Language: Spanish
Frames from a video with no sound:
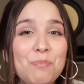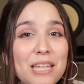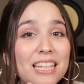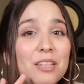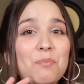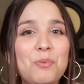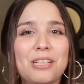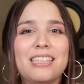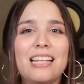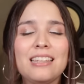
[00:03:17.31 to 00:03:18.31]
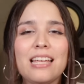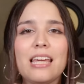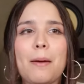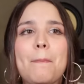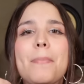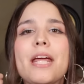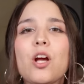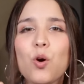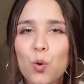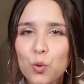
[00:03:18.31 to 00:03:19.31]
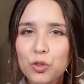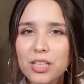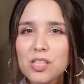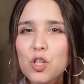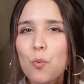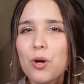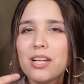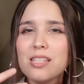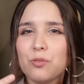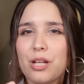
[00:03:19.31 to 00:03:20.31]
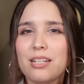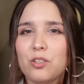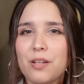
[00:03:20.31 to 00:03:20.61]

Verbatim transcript: bien importante que preguntes cómo es la,